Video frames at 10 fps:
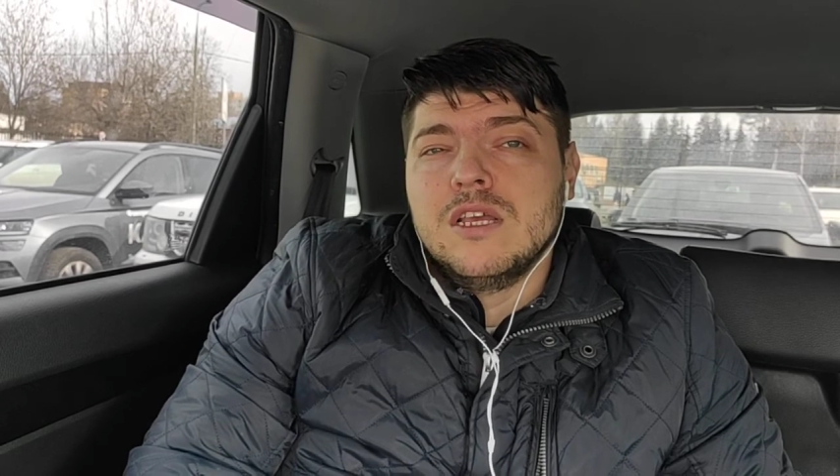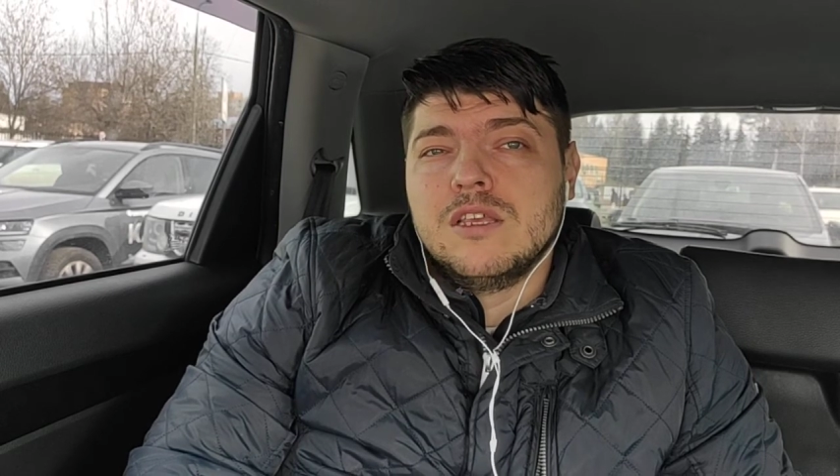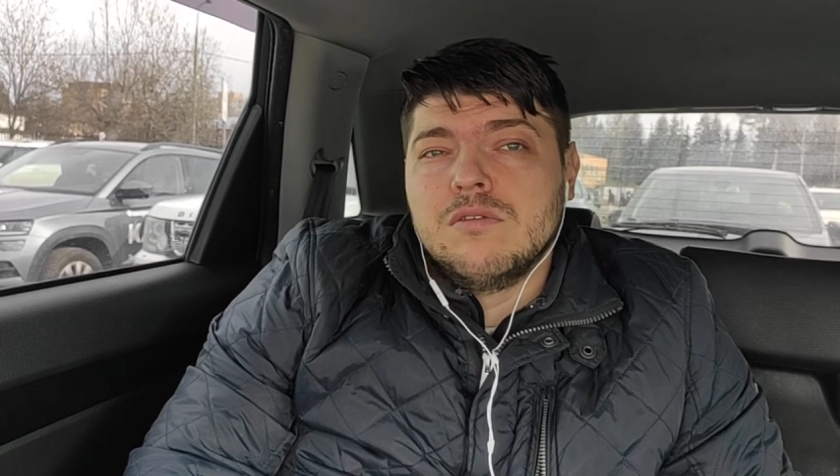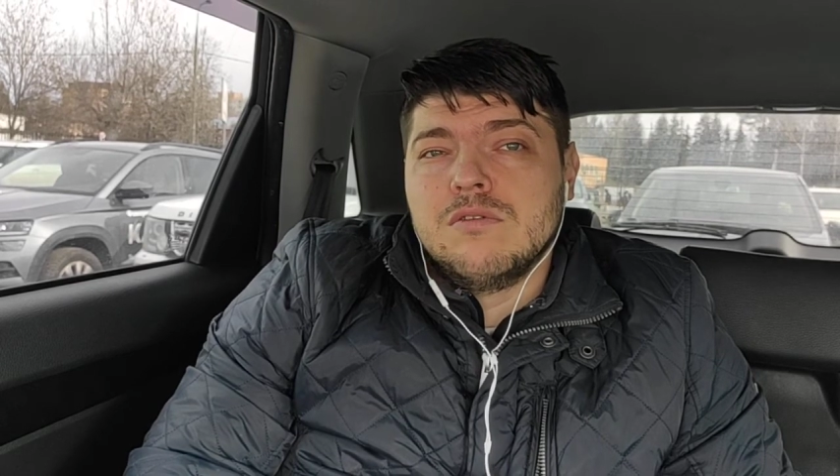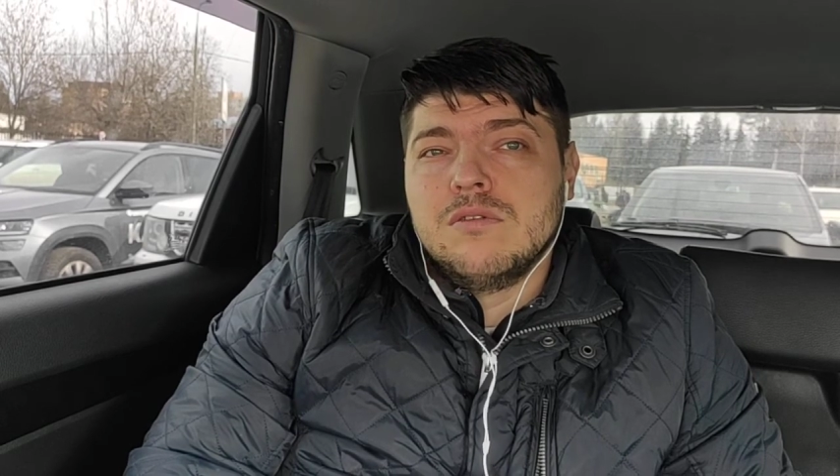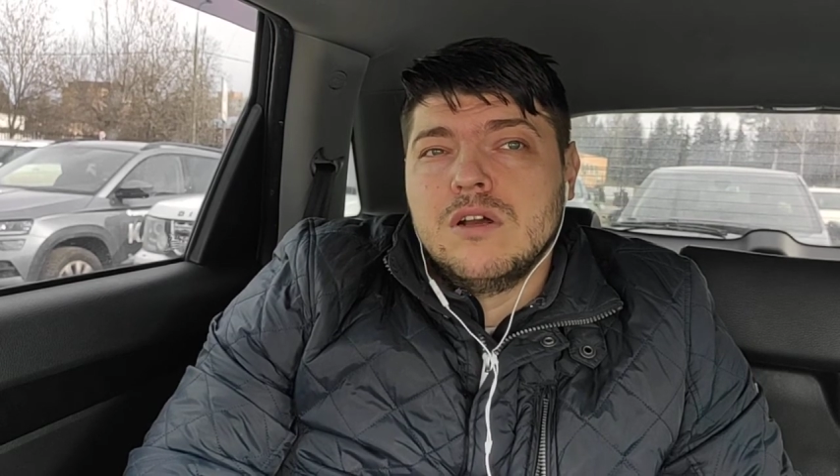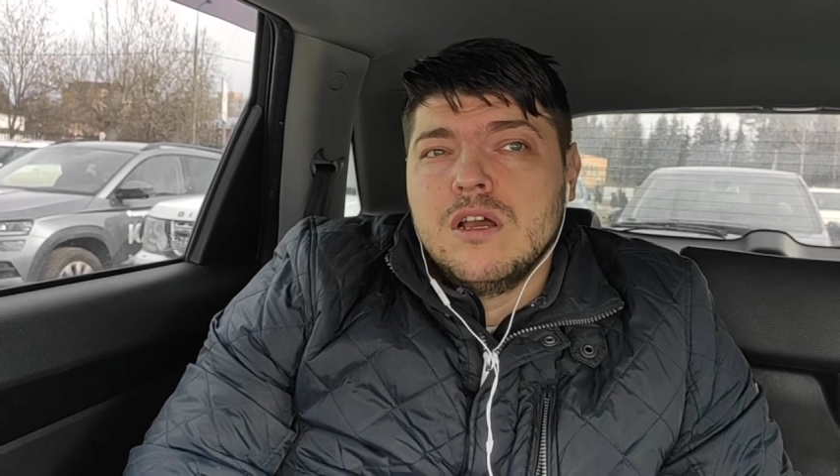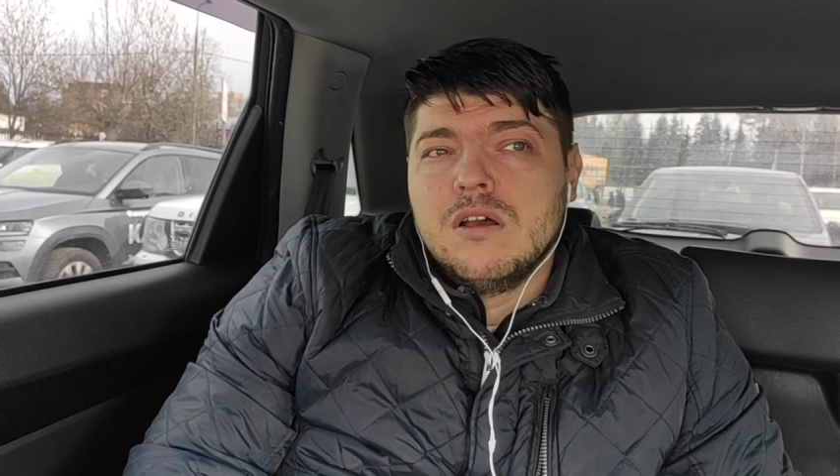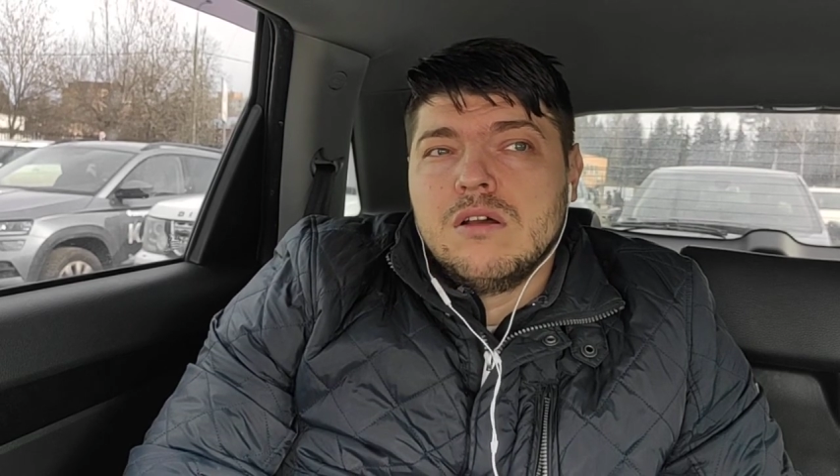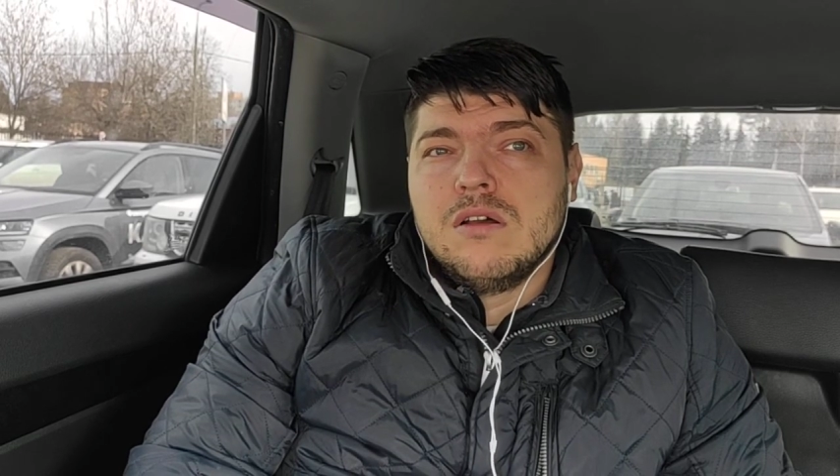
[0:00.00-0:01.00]
его
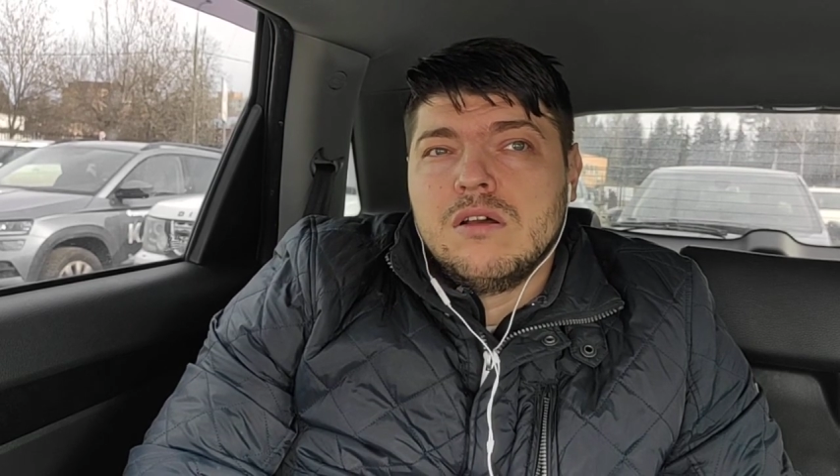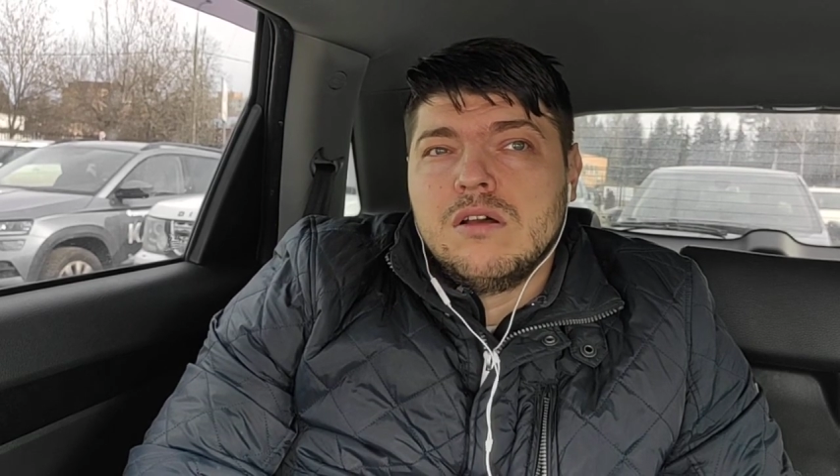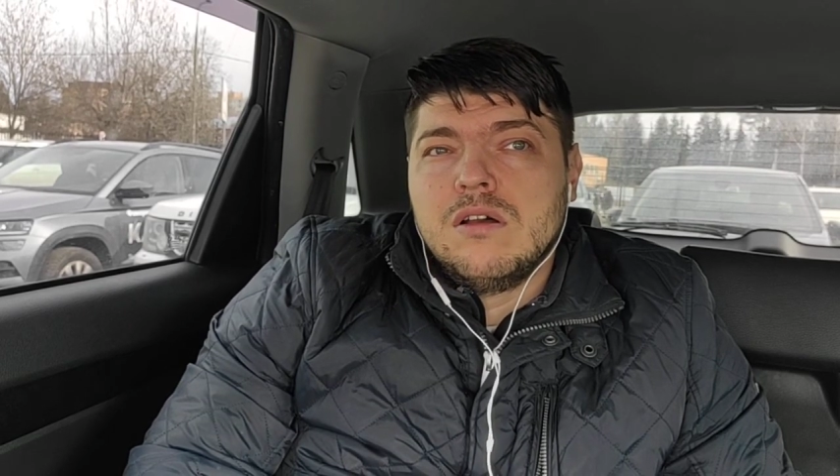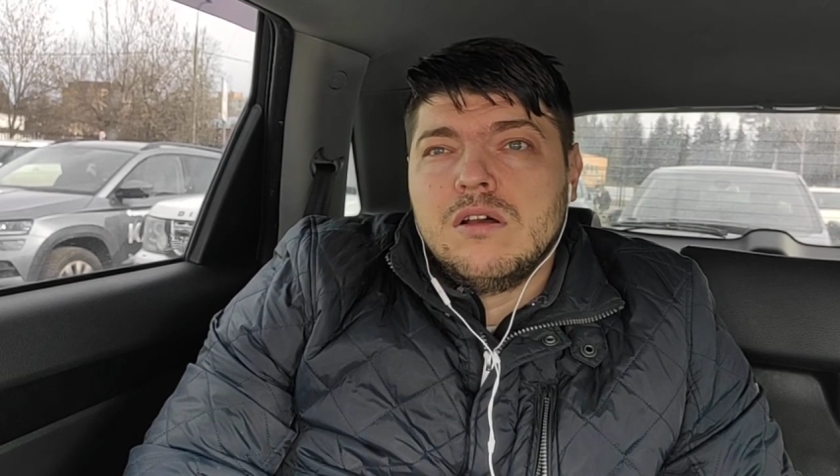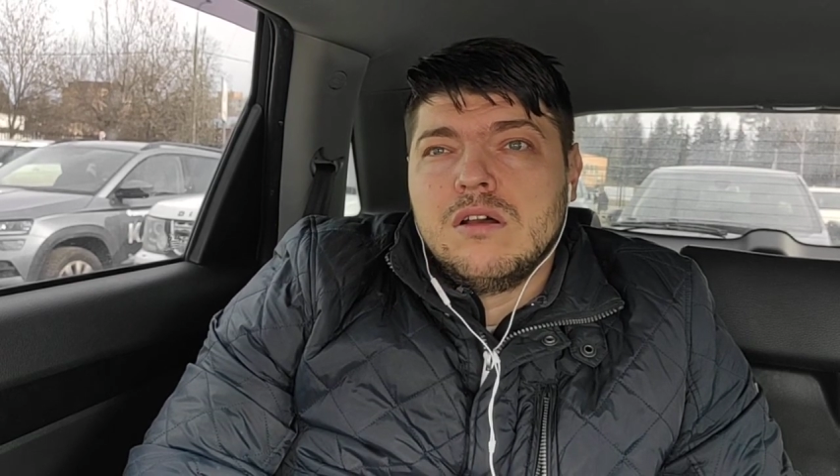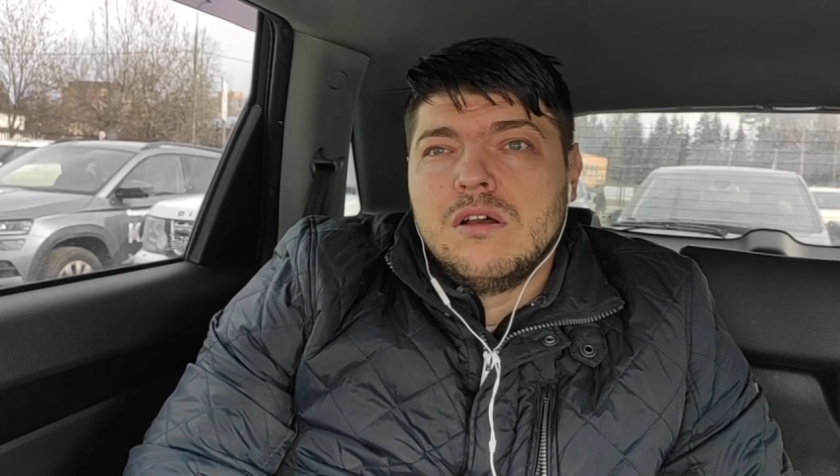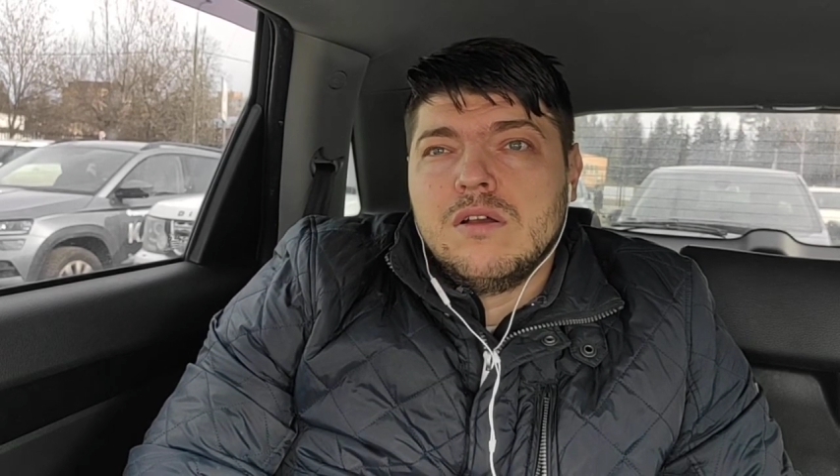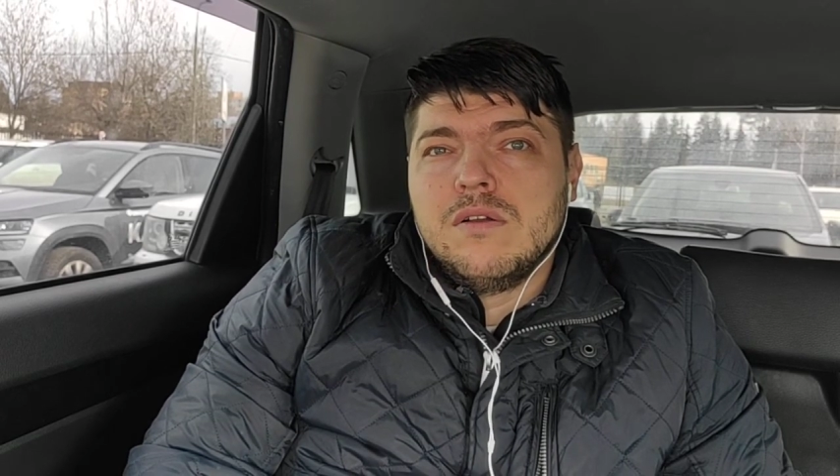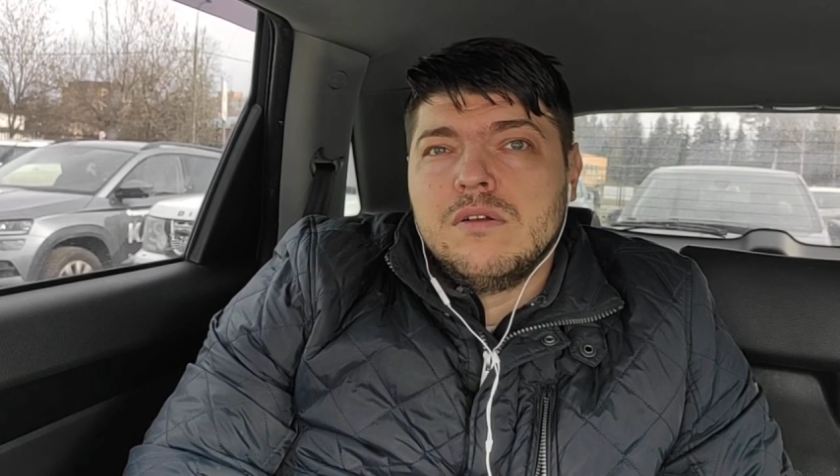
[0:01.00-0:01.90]
а,